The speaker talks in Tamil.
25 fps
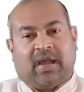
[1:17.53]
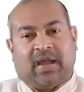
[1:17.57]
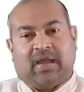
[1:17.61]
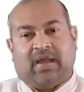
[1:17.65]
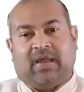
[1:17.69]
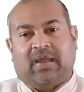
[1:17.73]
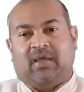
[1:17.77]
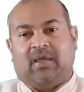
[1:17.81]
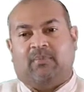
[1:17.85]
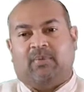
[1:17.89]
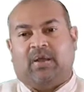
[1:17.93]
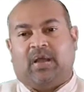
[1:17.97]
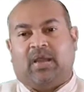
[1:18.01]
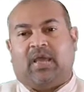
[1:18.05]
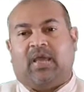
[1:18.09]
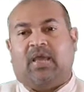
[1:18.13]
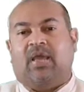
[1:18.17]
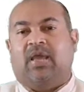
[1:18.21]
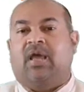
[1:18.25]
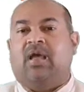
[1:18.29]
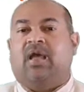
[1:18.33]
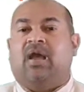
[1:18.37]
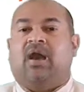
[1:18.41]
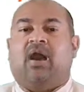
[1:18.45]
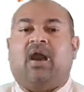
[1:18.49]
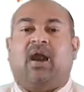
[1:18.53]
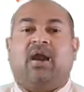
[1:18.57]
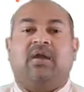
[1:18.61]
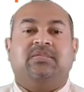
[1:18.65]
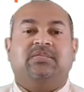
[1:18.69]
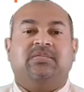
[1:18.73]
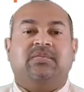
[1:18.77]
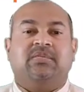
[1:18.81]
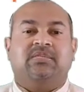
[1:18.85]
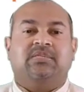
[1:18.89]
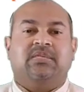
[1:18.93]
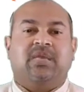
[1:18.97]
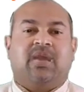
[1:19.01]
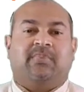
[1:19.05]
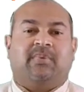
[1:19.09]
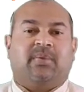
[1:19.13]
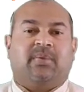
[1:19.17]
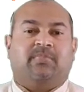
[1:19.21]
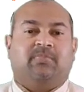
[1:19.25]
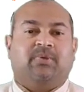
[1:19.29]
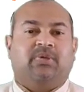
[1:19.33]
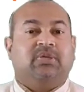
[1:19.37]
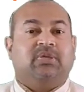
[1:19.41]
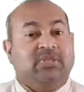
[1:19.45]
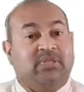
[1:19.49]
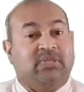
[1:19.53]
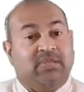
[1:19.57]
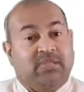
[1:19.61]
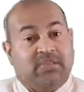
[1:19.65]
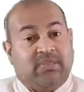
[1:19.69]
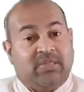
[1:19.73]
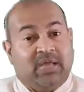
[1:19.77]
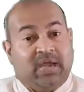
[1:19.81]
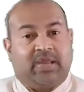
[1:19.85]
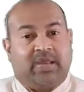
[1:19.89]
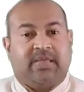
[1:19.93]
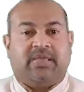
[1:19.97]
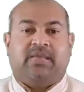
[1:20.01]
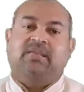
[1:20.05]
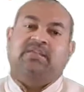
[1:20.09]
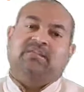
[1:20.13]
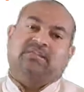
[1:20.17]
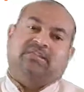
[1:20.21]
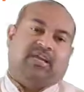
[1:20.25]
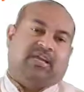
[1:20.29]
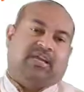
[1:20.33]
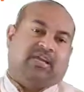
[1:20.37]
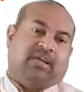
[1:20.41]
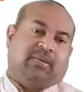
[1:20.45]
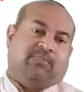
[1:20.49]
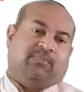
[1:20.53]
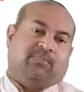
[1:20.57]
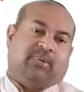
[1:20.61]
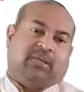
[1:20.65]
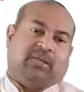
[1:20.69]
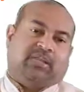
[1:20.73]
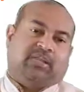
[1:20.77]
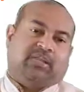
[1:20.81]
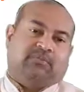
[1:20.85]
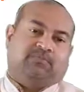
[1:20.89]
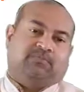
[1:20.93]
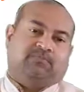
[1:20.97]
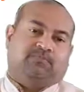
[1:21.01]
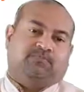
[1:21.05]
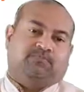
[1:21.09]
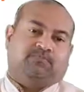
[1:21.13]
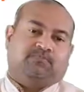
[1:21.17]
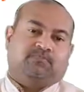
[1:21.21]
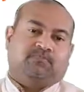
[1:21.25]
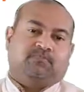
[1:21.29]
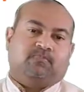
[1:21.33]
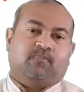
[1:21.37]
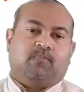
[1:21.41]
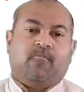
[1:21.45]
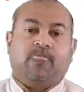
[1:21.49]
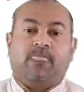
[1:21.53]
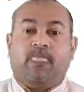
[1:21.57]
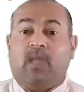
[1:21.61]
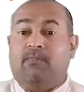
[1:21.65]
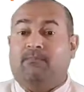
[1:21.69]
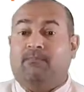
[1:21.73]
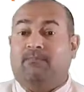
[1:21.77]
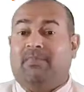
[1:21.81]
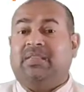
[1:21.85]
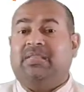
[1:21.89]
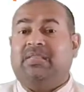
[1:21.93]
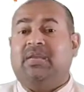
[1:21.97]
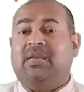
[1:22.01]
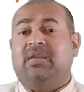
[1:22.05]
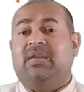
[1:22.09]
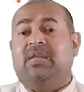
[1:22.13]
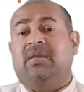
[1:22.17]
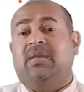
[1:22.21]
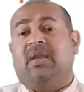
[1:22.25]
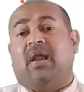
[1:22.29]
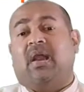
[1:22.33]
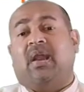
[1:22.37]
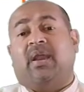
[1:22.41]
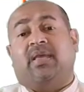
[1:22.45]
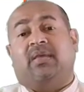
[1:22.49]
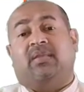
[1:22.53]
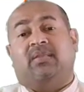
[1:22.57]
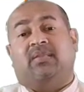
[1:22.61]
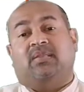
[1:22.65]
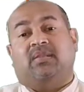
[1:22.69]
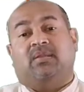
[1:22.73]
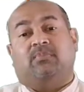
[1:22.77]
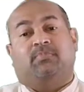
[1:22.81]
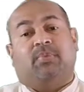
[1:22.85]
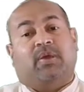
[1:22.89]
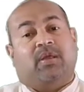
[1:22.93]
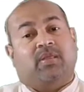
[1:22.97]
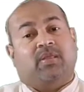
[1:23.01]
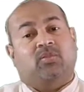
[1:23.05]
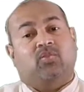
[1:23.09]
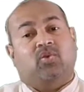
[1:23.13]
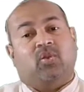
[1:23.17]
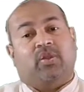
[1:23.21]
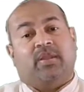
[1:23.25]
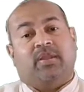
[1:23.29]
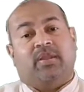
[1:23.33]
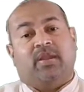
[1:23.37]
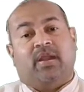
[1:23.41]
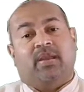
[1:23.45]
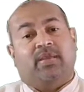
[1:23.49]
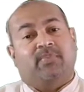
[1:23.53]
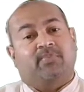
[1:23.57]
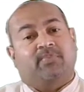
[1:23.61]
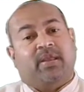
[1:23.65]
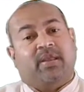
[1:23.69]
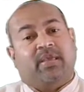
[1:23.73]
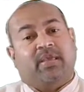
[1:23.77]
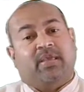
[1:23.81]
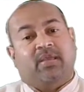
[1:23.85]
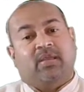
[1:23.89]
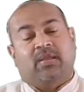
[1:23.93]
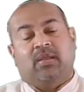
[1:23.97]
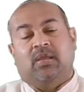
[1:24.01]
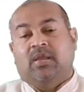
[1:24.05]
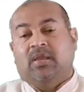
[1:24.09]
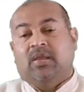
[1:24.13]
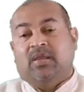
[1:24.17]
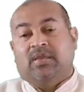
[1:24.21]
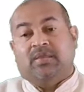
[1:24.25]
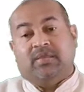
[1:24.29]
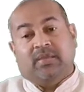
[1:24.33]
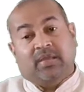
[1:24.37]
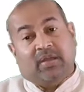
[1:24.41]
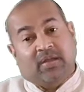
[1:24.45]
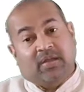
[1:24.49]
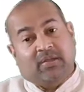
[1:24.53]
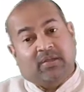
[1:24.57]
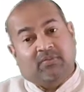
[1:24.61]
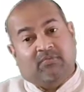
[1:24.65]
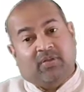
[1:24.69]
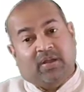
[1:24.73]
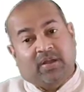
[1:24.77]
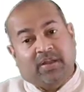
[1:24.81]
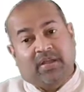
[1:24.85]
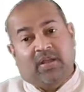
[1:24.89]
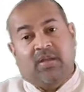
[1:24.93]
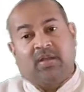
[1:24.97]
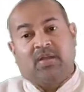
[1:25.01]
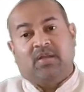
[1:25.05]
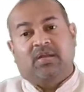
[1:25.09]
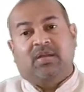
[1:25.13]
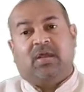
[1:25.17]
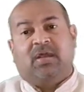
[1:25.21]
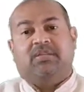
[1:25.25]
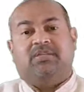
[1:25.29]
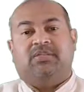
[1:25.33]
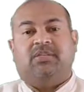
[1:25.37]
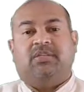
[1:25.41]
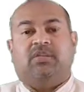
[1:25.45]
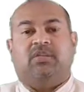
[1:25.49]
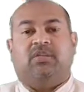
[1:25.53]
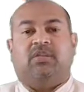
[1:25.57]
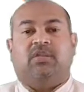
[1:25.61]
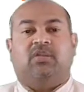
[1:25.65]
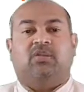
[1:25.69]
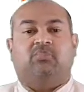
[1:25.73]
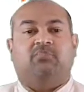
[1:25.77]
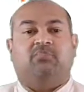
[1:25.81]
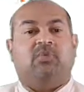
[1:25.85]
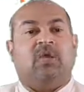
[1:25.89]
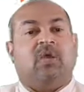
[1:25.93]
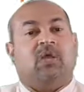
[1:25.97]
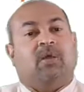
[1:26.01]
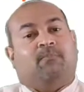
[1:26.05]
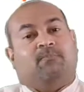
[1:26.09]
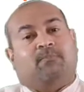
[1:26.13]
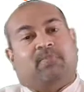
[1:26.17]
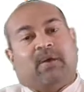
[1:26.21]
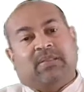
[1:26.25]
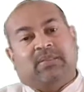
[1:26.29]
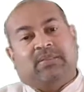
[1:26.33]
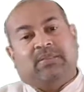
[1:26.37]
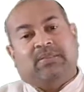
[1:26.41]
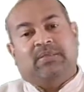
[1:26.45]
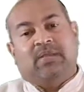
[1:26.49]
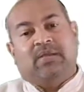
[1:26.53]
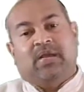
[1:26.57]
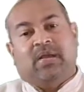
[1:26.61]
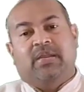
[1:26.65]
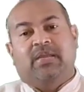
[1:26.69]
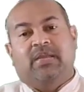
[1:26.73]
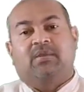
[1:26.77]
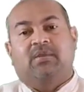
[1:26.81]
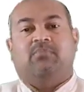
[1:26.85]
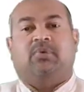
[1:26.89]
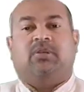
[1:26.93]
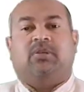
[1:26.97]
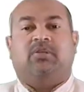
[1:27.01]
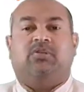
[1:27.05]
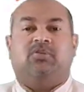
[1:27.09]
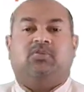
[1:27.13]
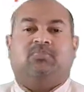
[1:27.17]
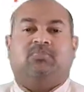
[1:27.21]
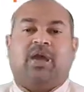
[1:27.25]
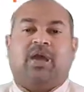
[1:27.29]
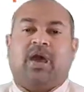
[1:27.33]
அகலமான ஆர்சிசி அமைப்பு இந்த அணையில் சேர்க்கப்பட்டது மதிய நீர் ஆணையத்தின் பரிந்துரையின் அடிப்படையில் இரண்டு வடிகால் காட்சியகங்களும் பத்து அடி மற்றும்